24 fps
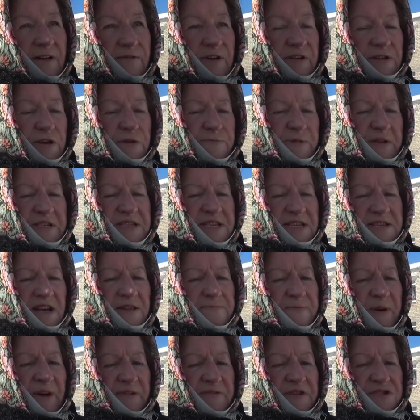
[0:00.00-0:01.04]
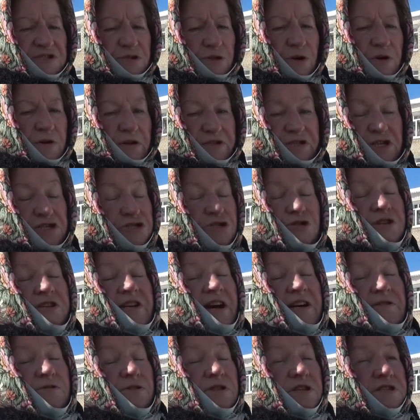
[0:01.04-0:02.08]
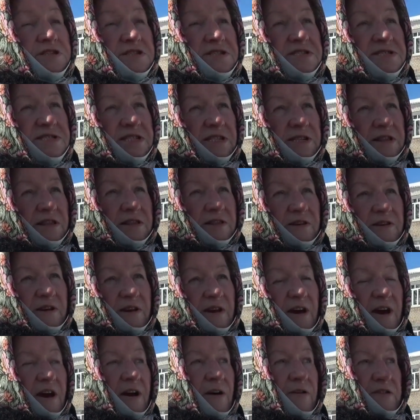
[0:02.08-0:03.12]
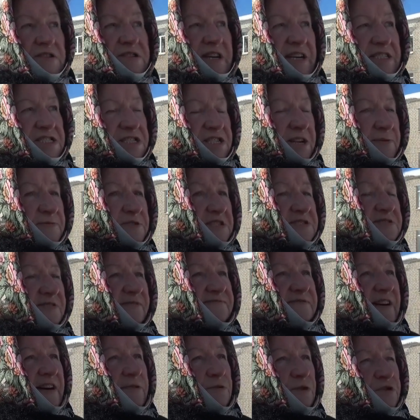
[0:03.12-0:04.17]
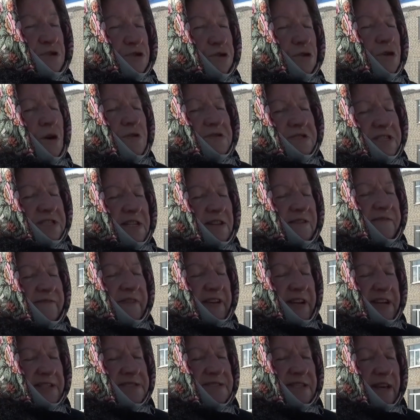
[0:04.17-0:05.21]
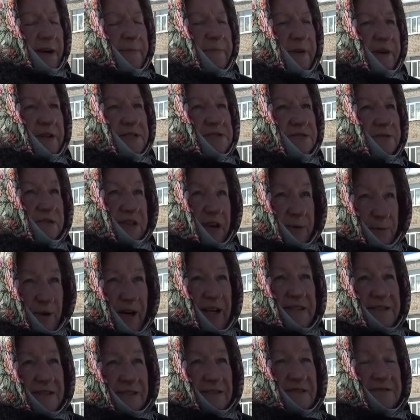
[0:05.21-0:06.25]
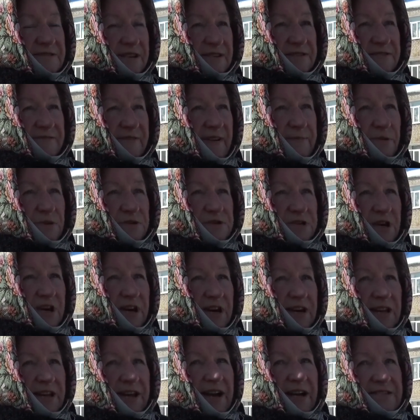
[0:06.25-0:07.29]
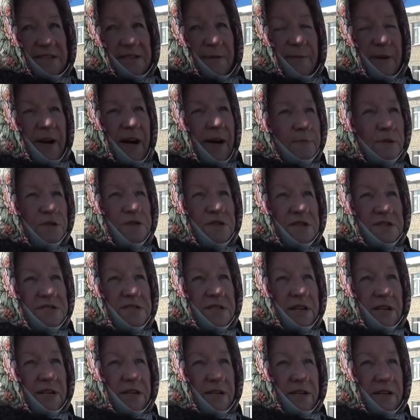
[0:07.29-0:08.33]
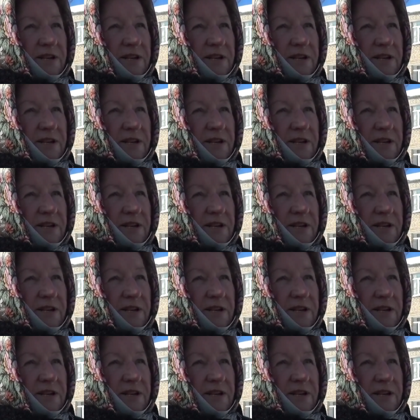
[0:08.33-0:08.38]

Вот он просидел первый срок, он ничего для района не сделал. Вот зачем сейчас на второй срок сел в кресло опять? Вот я ему хотела задать вопрос. Или хотя бы кому-то из них.